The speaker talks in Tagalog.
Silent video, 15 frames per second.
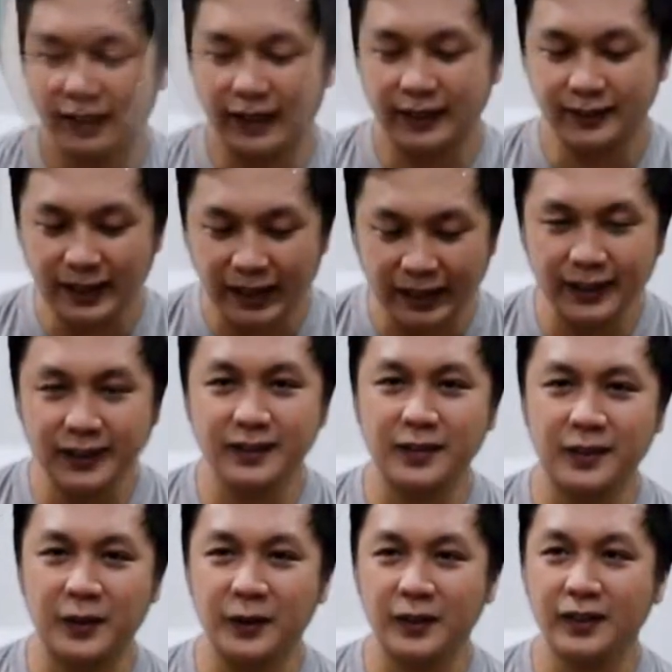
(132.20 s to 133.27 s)
At dahil
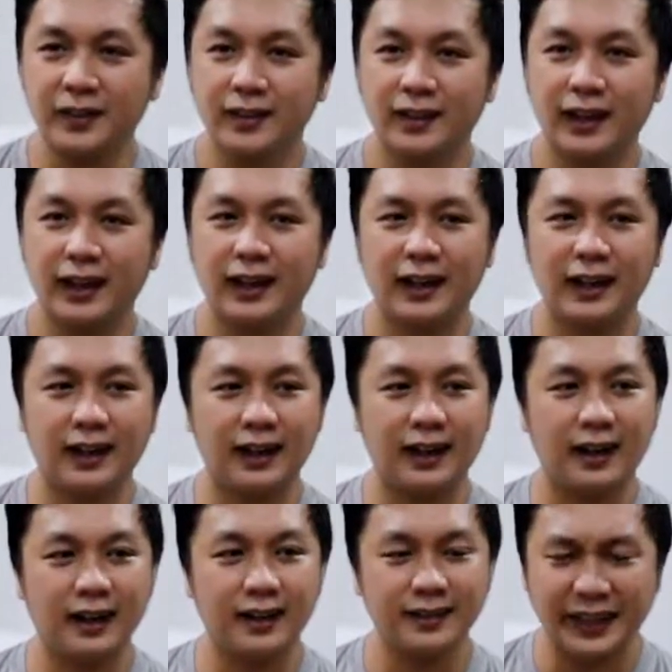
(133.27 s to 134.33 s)
doon, uh,
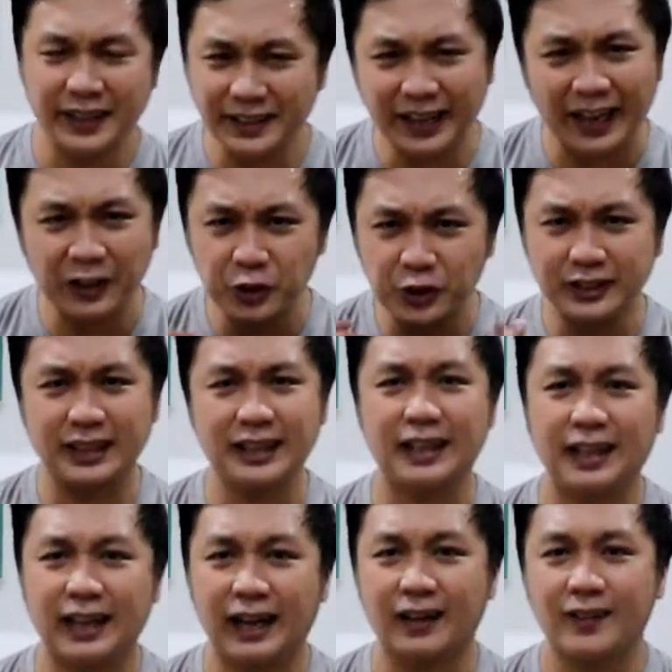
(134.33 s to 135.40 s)
ah, nainganyo na
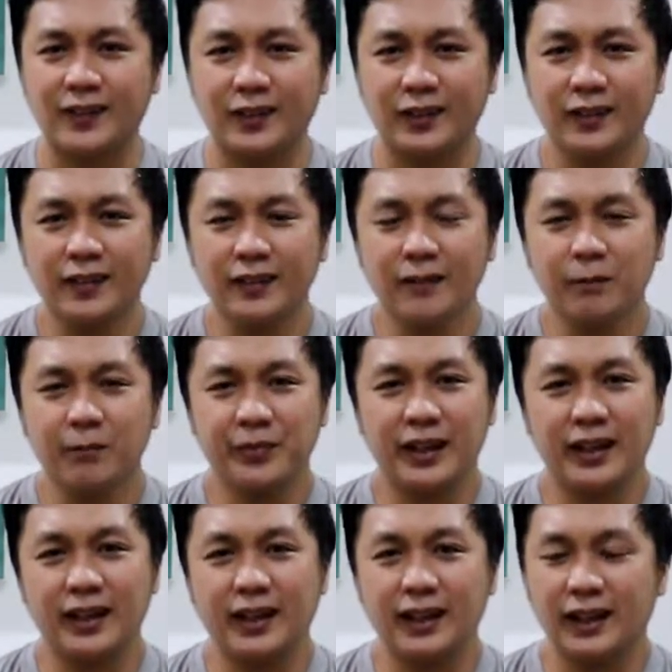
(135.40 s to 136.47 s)
talaga ako na
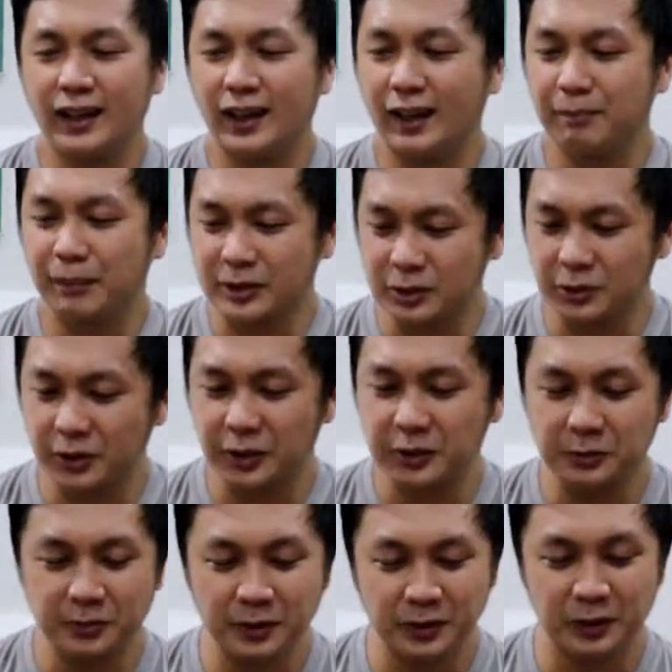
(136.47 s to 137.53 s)
pasukin
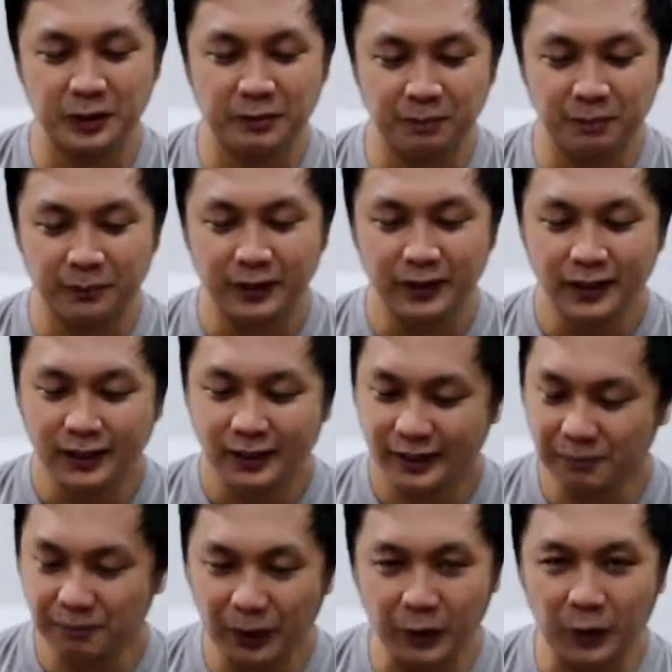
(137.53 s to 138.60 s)
yung mundo ng,
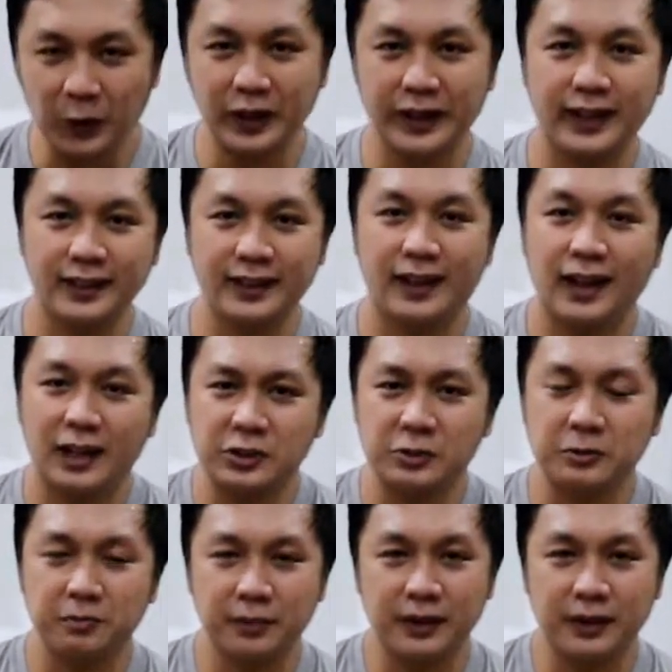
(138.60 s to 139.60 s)
ng pagko-collect ng action